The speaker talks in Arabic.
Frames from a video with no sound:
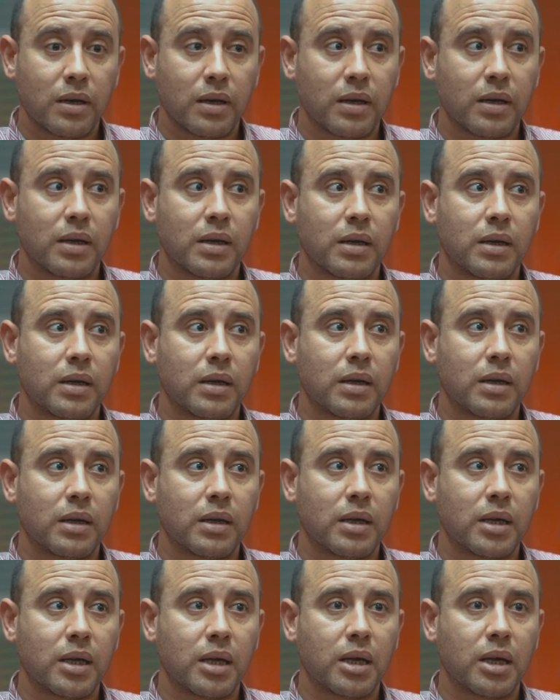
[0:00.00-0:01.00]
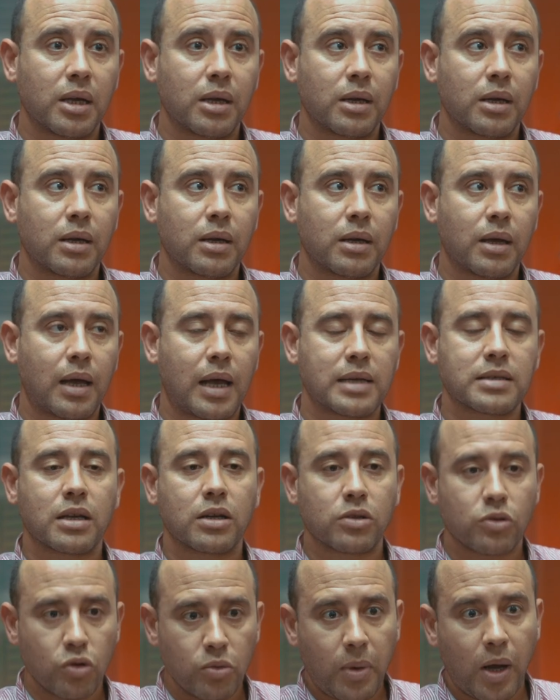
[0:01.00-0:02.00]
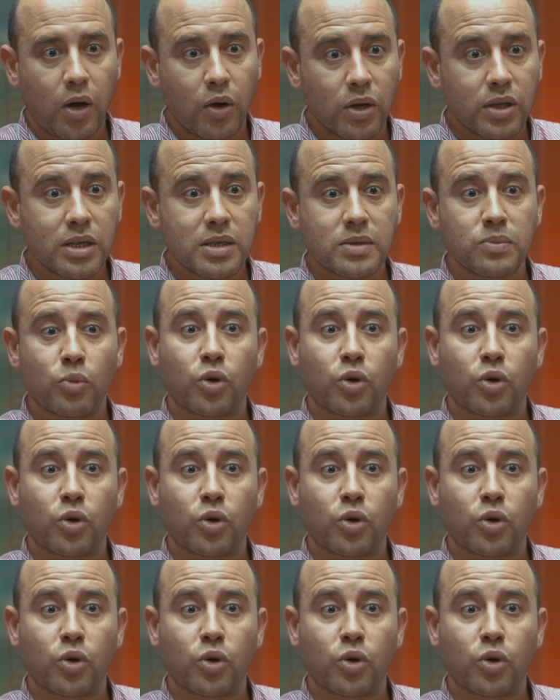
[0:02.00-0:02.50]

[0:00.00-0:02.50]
آه، حصلت لهم حوادث